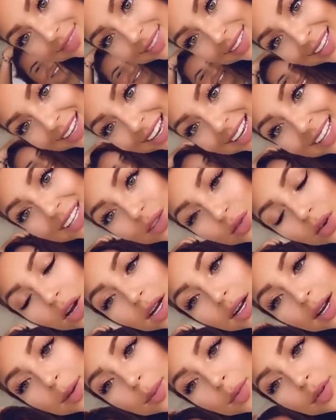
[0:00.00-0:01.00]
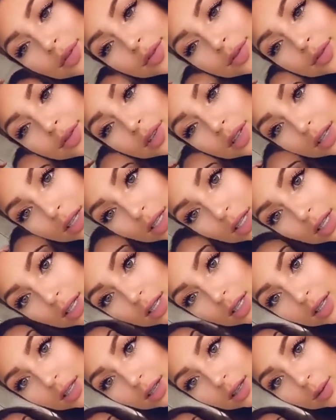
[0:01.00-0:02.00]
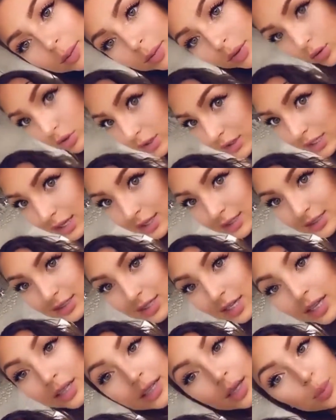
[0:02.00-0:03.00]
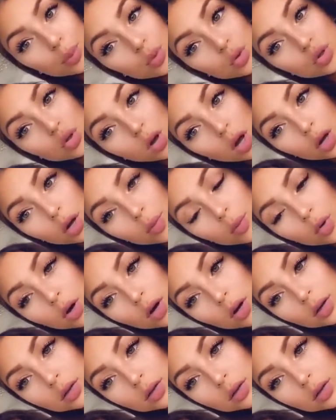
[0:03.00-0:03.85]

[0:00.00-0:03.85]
Elle est noire, la meuf. Et toi, t'es plus noire que moi. Hein.